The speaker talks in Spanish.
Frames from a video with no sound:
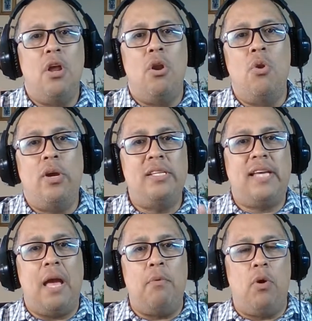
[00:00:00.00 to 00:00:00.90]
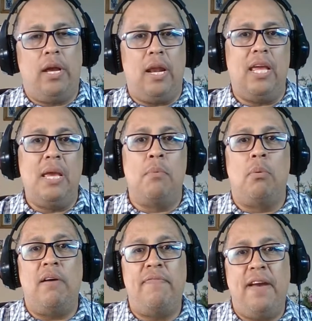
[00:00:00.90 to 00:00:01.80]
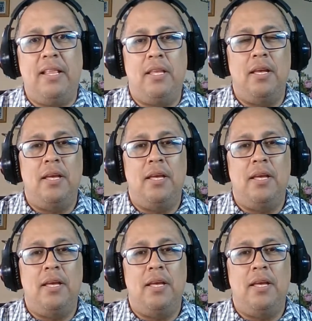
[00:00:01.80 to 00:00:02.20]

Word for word: Luke Skywalker y Boba Fett